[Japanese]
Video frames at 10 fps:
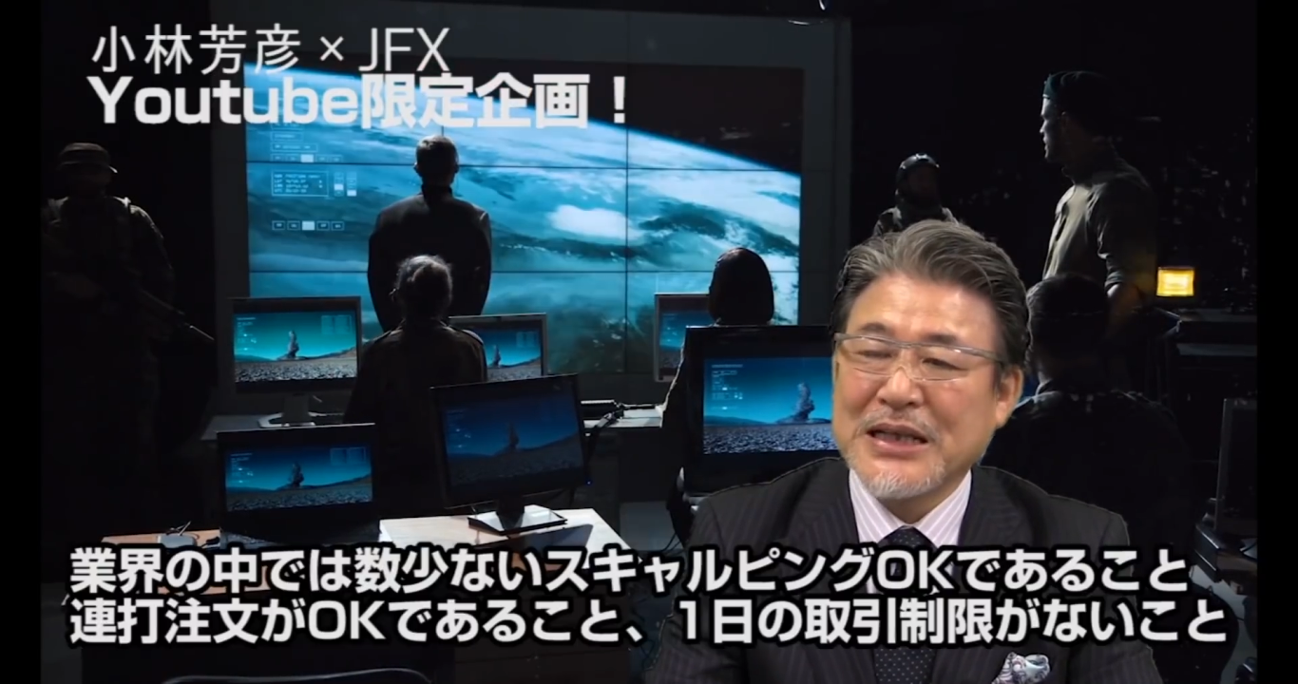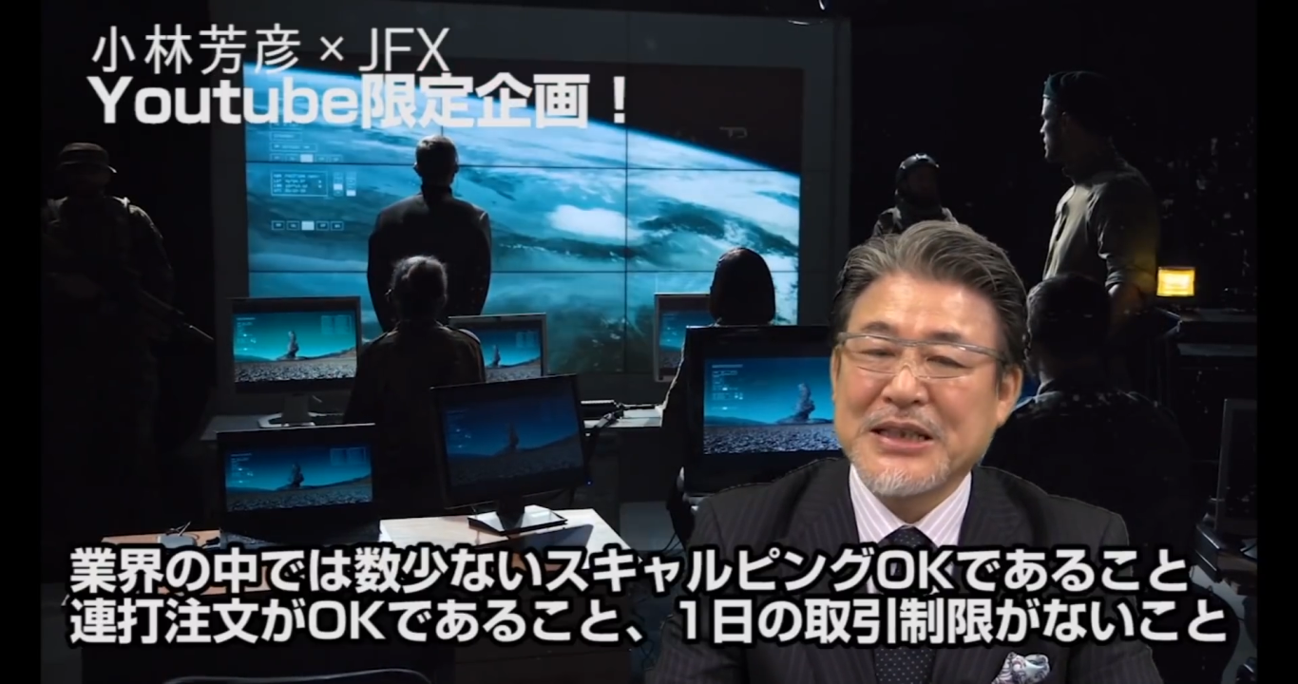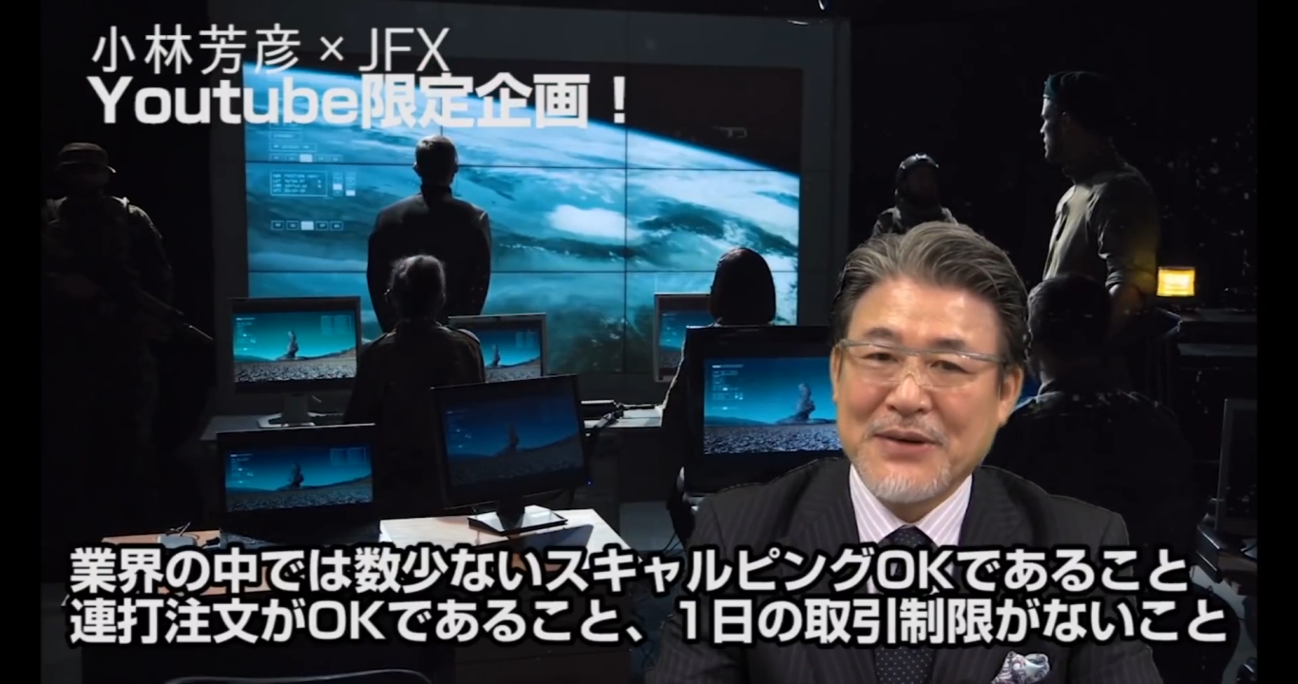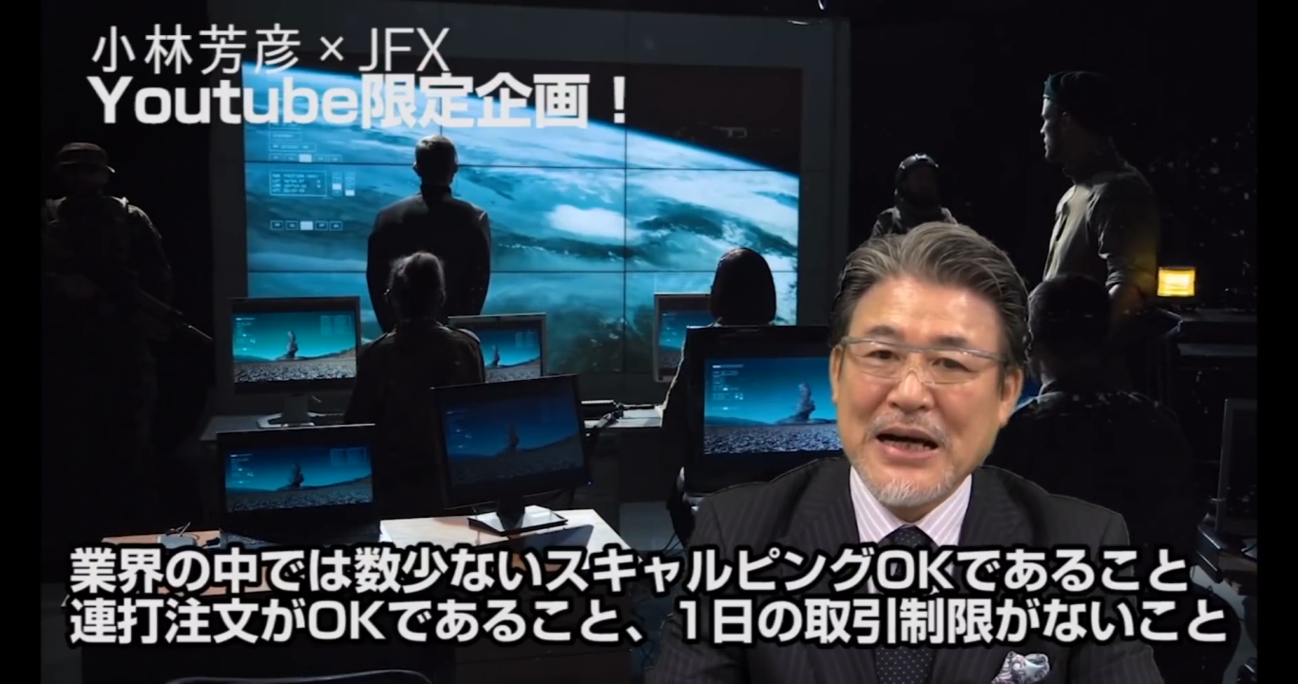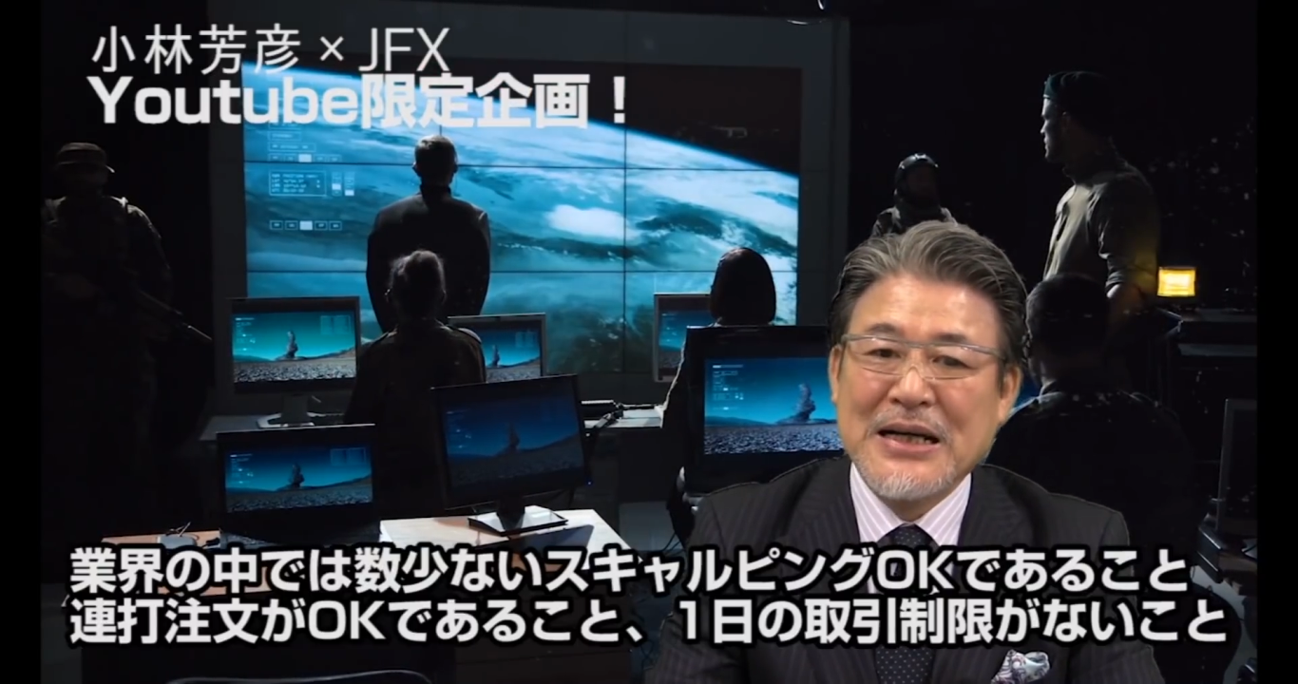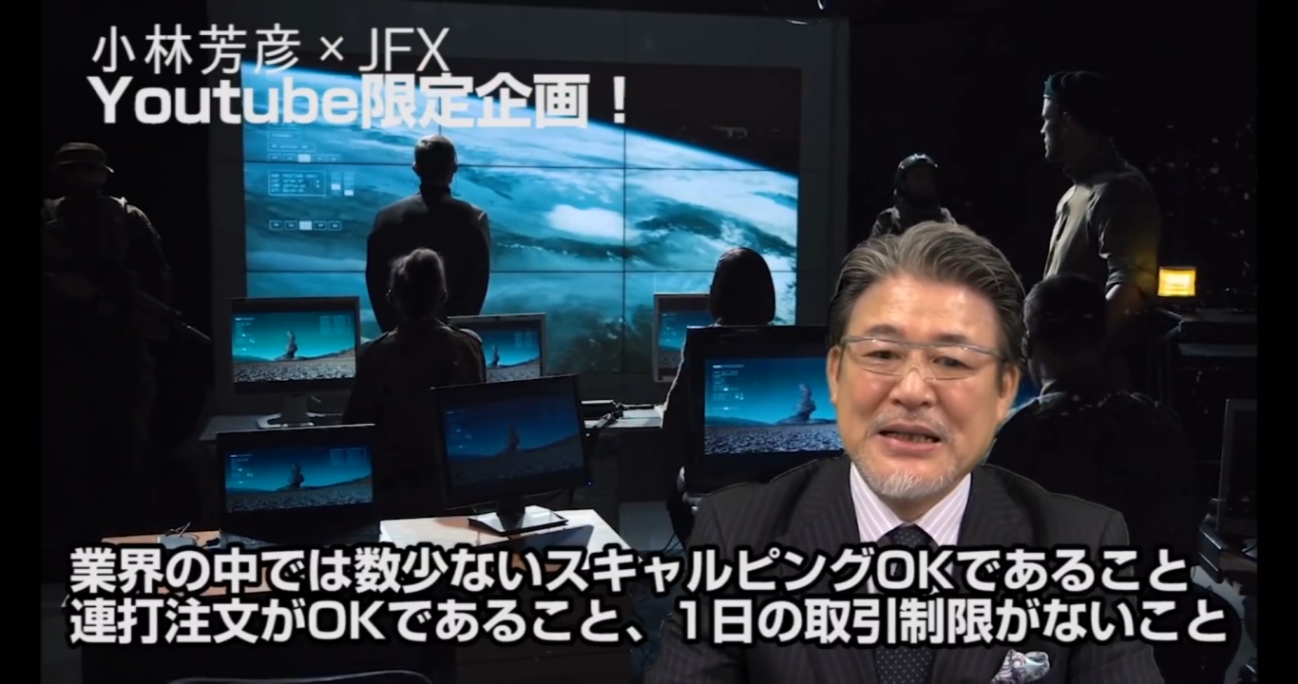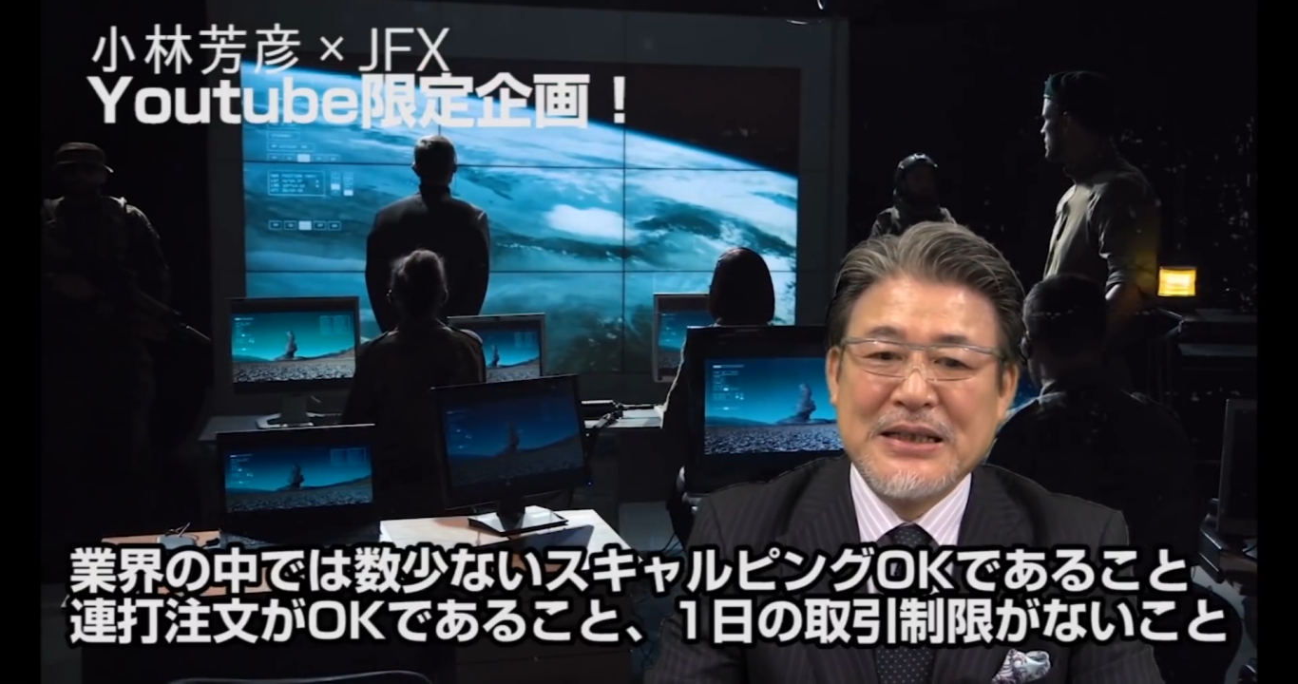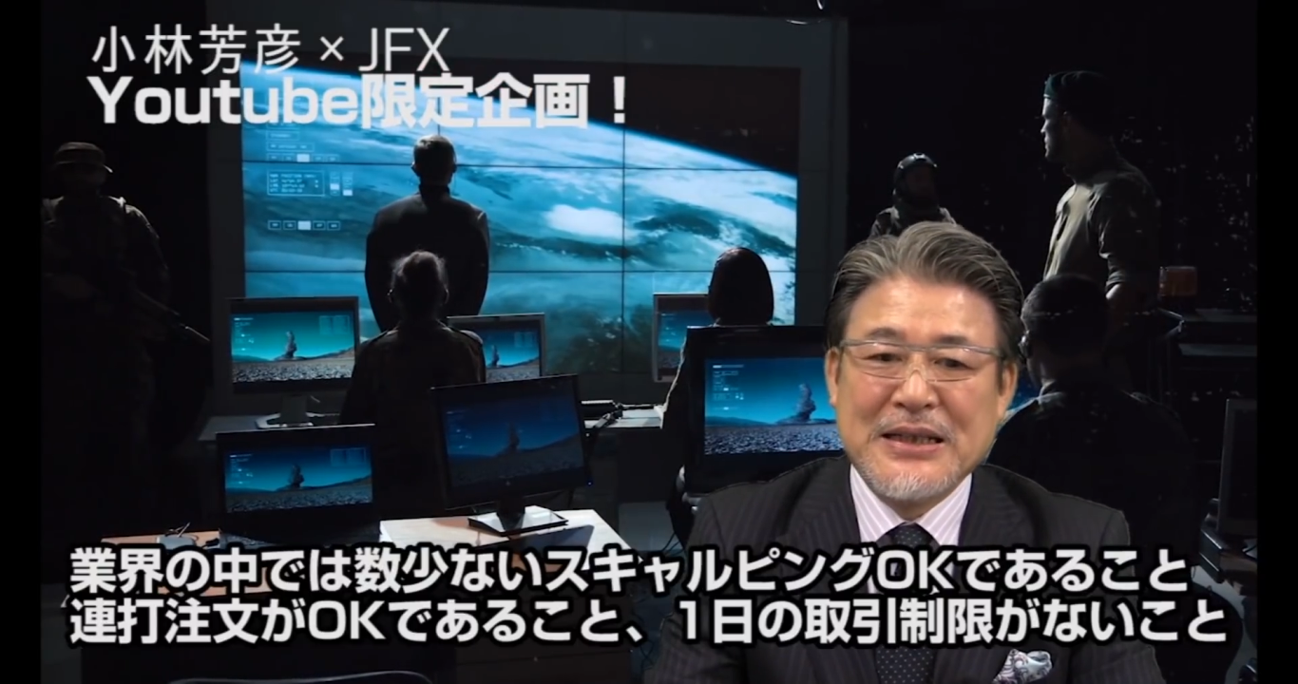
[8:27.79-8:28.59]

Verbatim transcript: 中では